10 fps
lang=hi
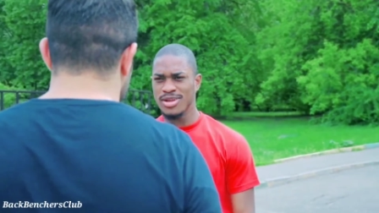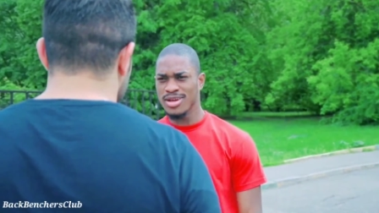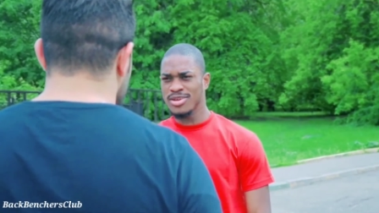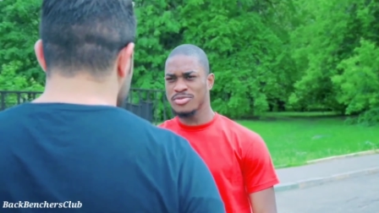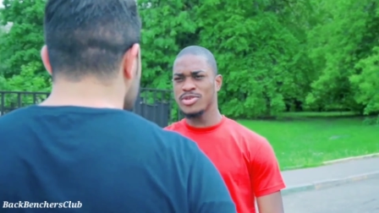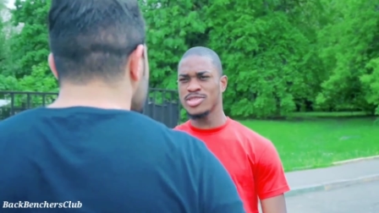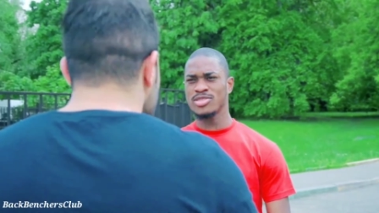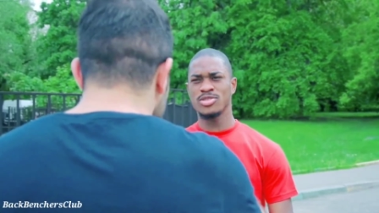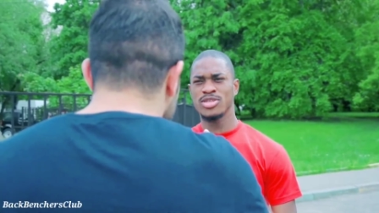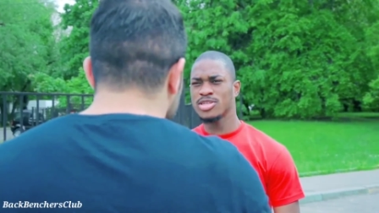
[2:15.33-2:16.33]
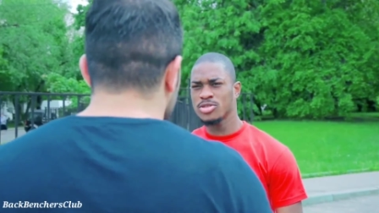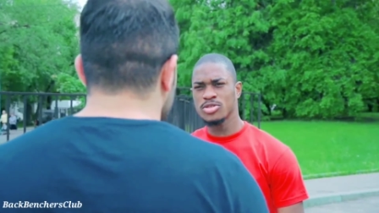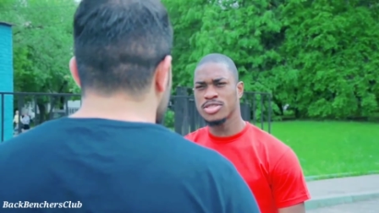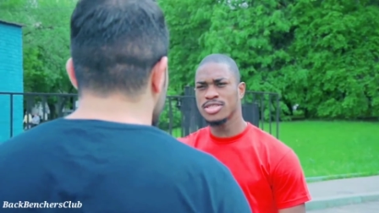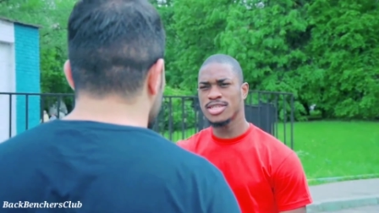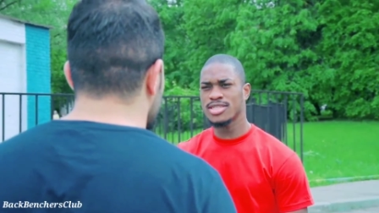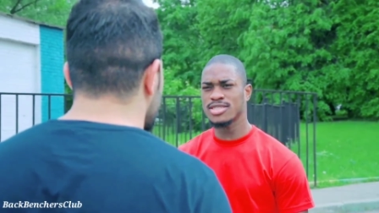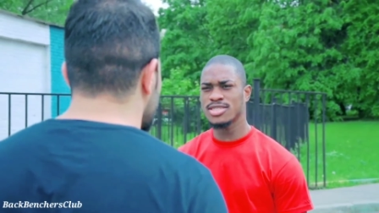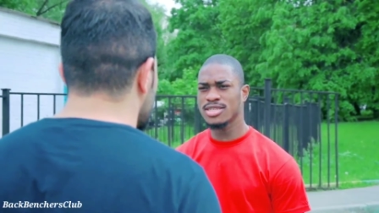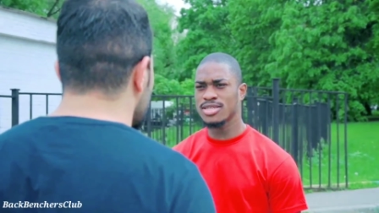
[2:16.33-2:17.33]
रहे होते हैं अबे मैं तेरा ये कर दूंगा तू
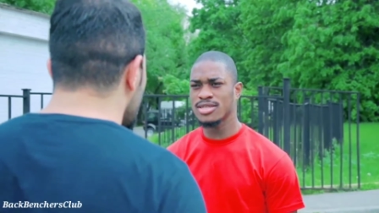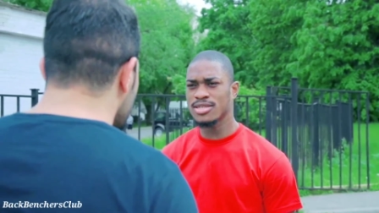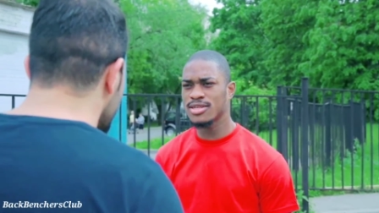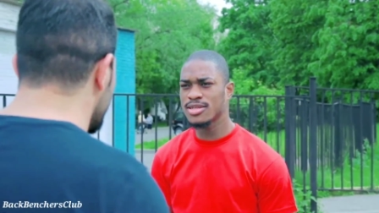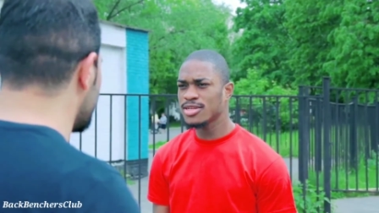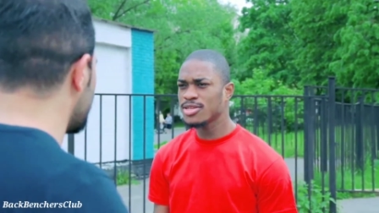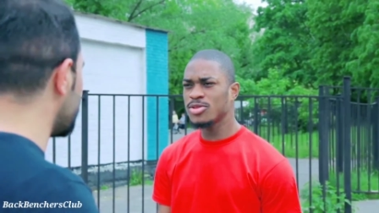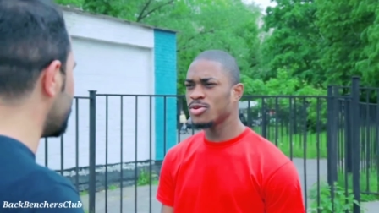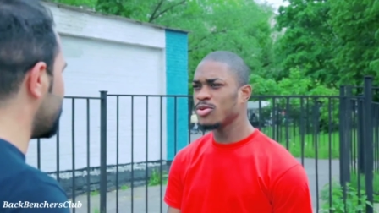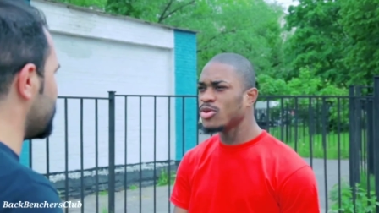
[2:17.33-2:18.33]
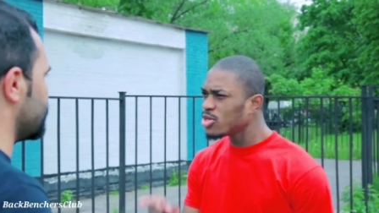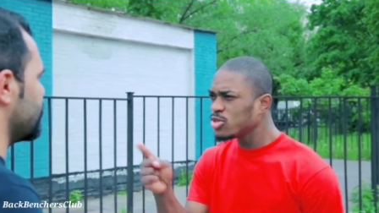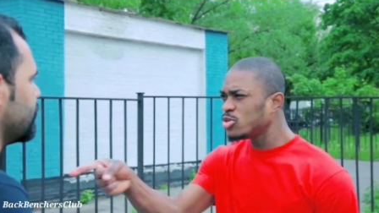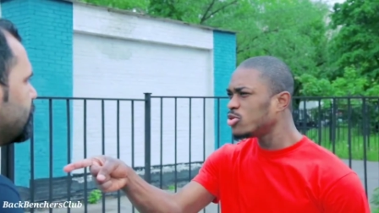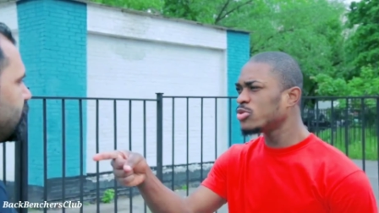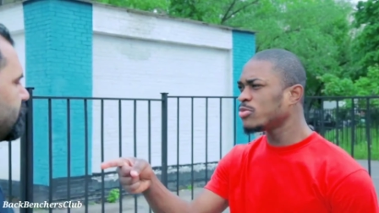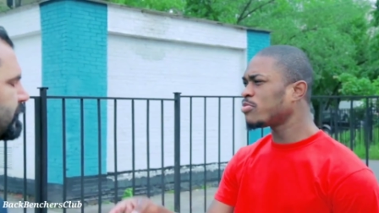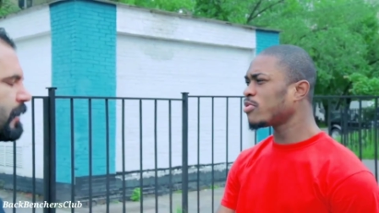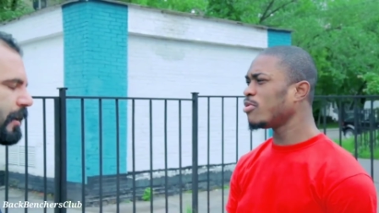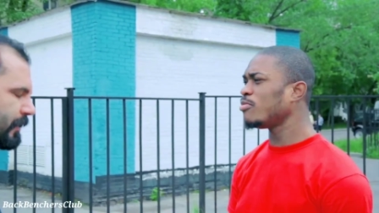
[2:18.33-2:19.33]
जानता नहीं है मैं कौन हूँ अबे तू नहीं जानता मैं
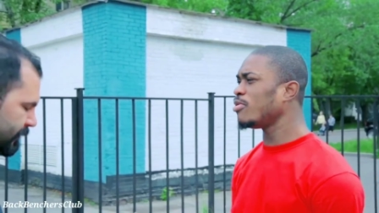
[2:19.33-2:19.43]
कौन हूँ